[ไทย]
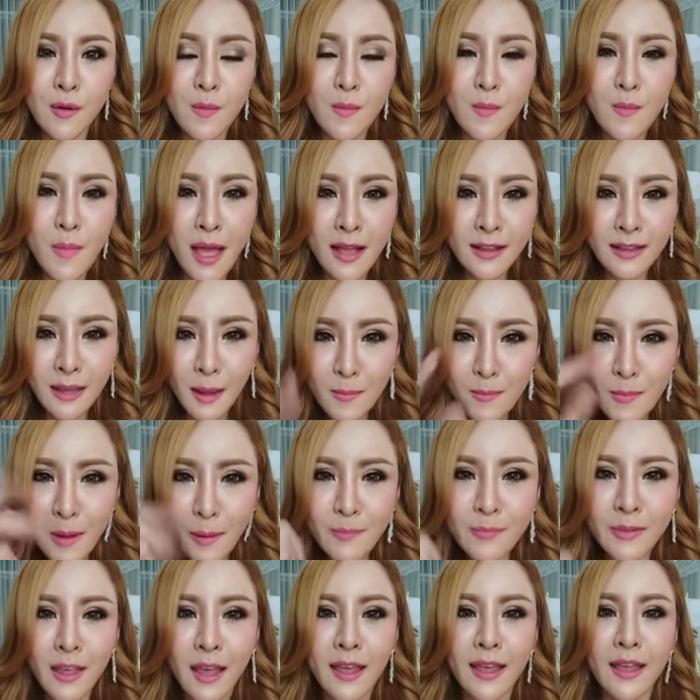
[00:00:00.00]
แม่ทำแบบ
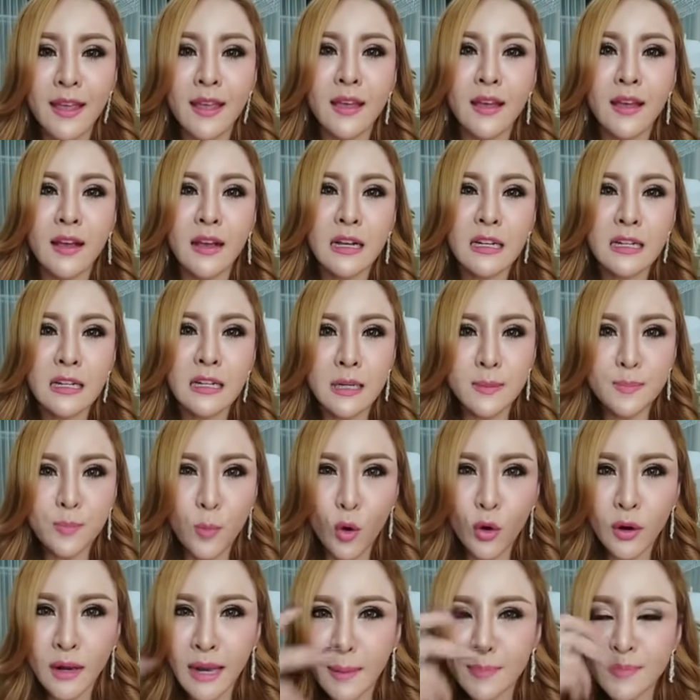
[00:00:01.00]
ไหน เกิดผ
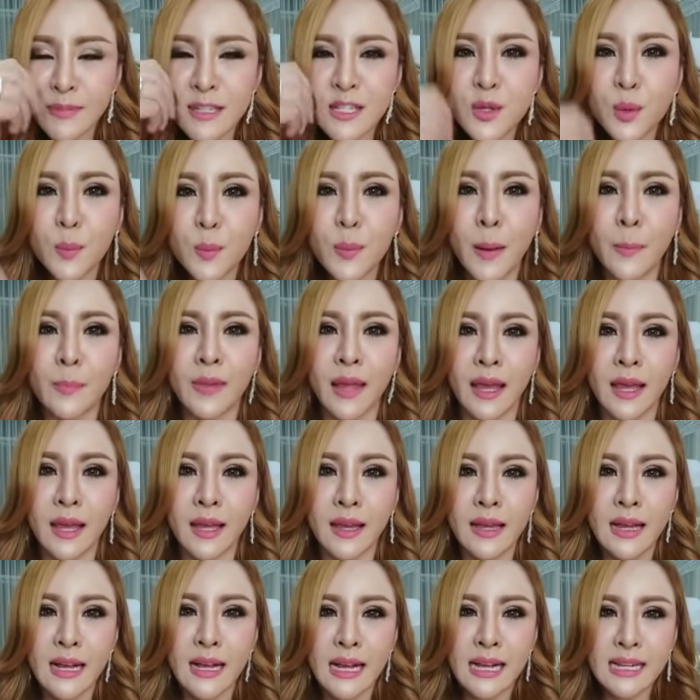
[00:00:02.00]
ลลัพธ์ในชีวิตแบบไหน
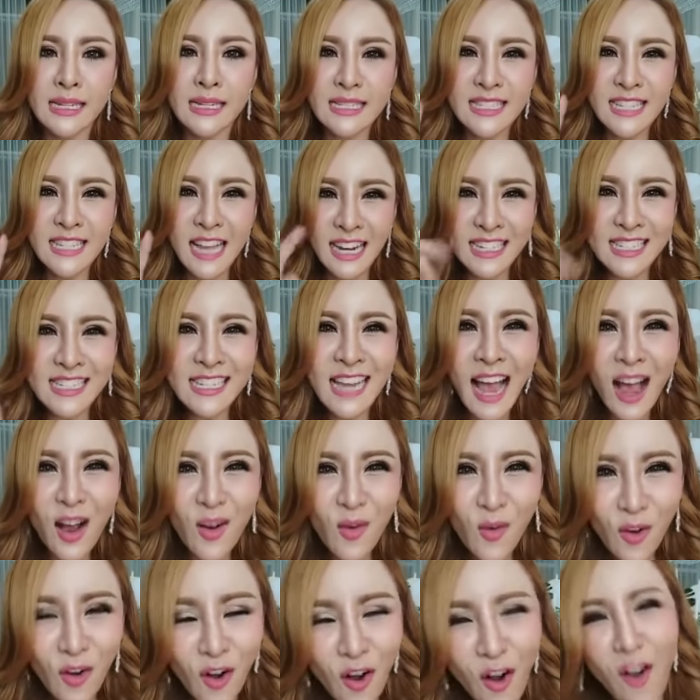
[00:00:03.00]
จากชาว
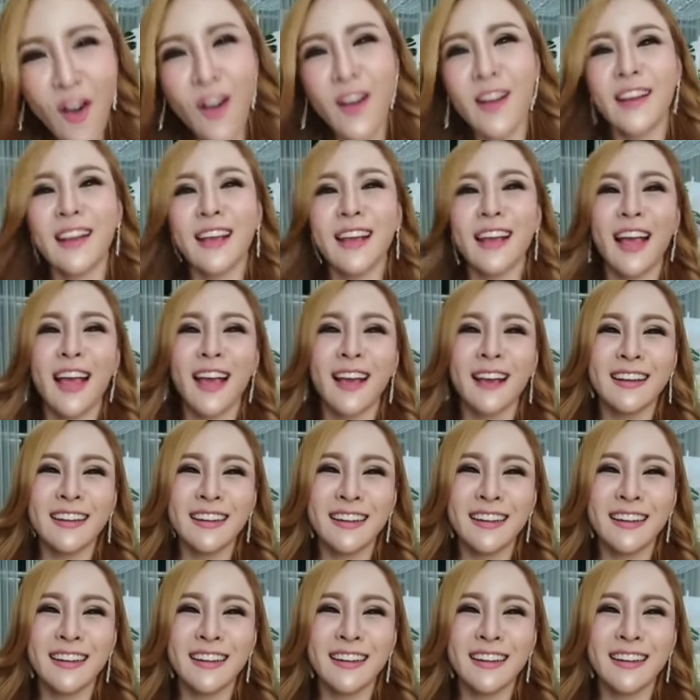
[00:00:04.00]
เกาะนะคะ